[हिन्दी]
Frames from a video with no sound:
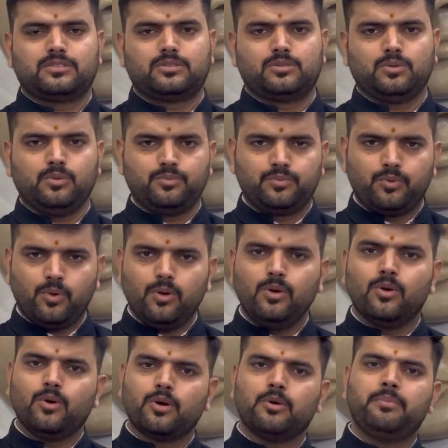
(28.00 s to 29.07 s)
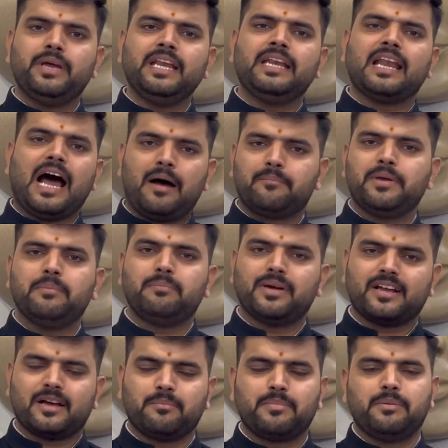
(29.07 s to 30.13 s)
तो वो लोग भी नाभि
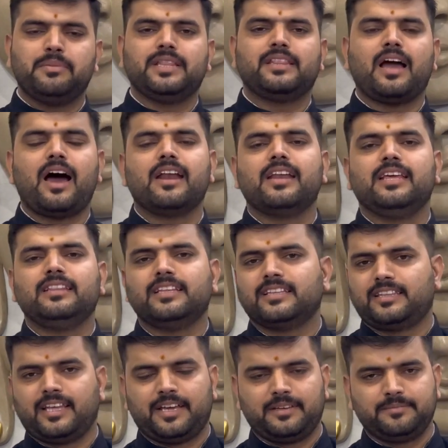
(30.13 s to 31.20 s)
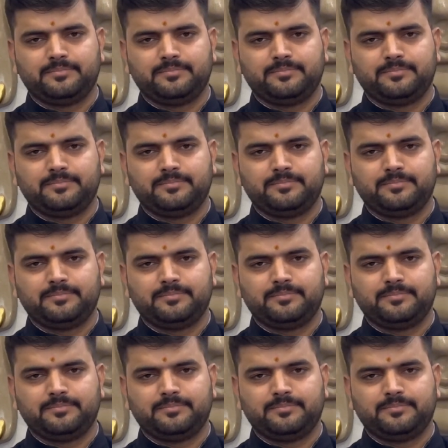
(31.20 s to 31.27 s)
पर कभी भी ध्यान नहीं देते